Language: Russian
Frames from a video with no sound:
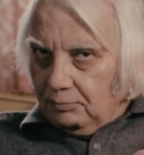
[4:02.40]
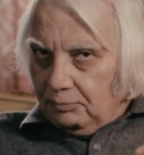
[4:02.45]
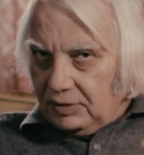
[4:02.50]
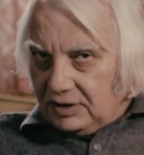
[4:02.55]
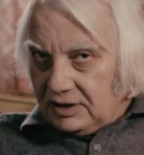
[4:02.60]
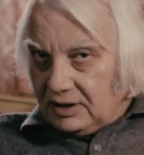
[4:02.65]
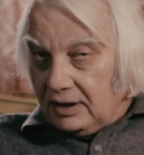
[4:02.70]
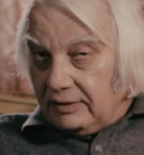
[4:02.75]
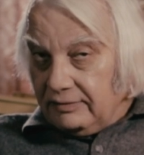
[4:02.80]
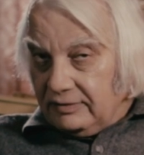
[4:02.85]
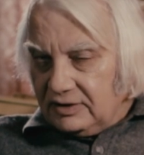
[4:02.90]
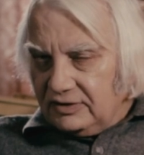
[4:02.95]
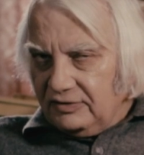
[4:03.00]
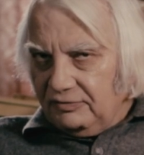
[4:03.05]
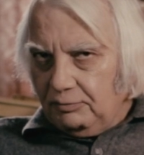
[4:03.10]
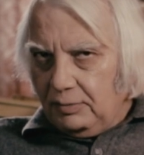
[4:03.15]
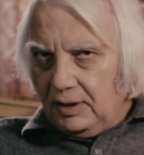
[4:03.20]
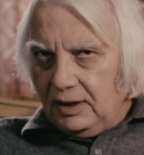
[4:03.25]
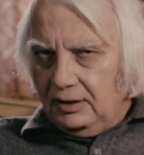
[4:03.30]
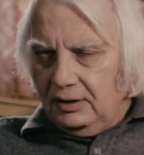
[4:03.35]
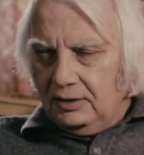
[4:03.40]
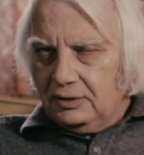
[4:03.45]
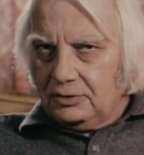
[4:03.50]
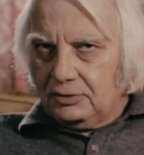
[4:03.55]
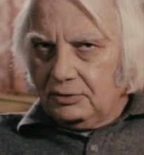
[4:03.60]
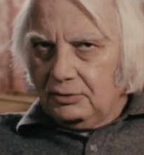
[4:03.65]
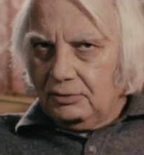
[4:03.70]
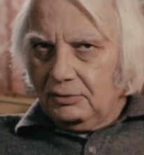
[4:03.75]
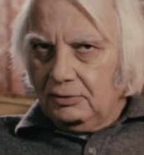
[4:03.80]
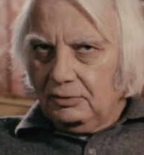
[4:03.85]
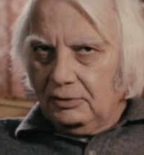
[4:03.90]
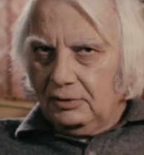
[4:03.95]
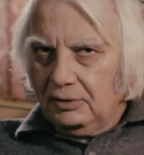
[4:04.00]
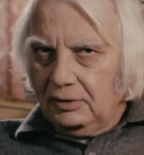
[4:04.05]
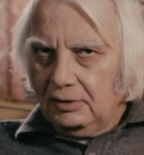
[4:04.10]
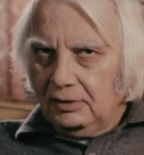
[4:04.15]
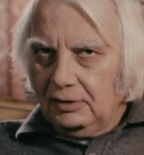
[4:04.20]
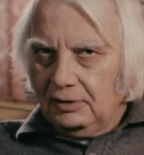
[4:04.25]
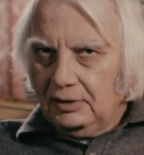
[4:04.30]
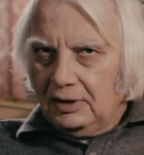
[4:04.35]
пожаловаться в полицию,
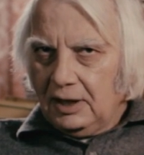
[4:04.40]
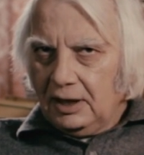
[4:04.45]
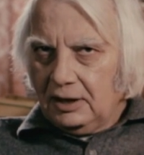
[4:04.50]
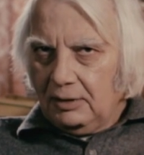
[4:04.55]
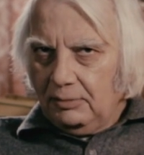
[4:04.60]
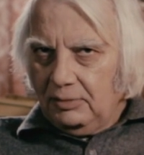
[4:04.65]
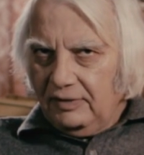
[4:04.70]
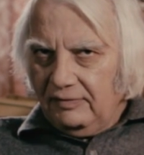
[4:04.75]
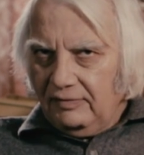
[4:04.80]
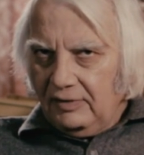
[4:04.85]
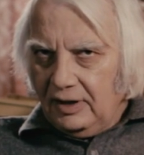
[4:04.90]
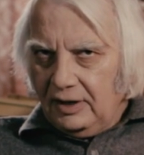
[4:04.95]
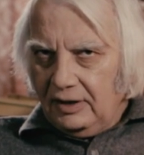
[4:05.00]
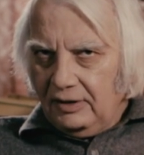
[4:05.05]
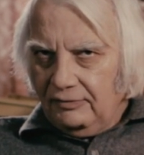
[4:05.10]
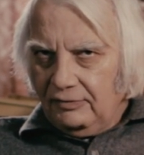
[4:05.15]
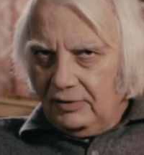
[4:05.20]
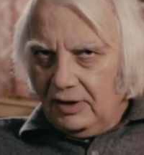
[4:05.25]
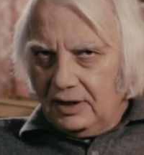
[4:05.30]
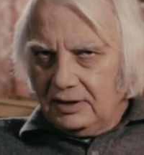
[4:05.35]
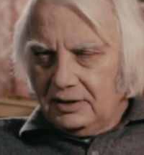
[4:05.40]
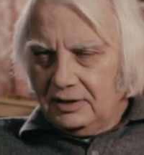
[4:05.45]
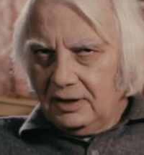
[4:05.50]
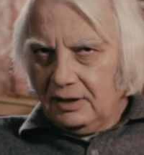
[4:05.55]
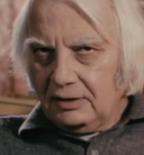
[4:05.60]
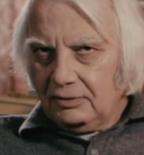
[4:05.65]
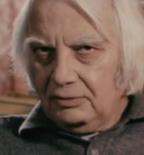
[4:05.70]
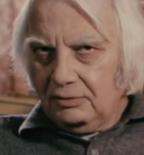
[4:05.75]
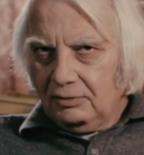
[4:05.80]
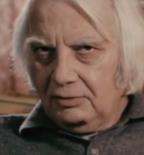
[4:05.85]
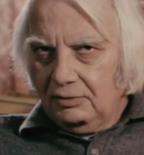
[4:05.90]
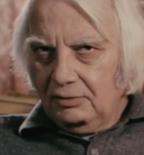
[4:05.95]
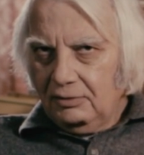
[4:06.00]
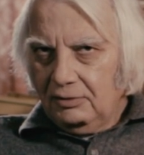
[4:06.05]
дать объявление в газету.